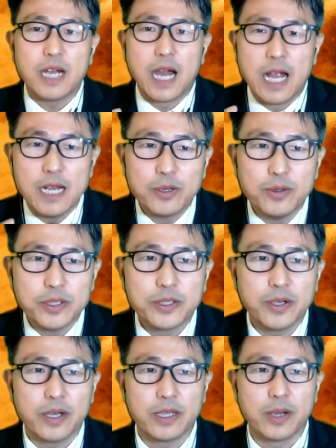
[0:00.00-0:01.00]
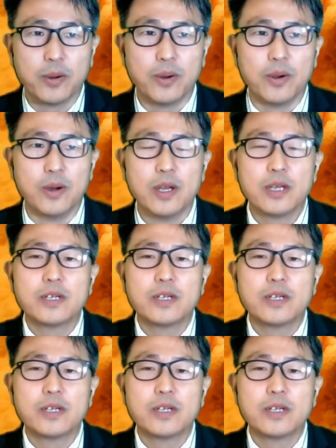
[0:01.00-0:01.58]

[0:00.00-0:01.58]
알고 있어야 되고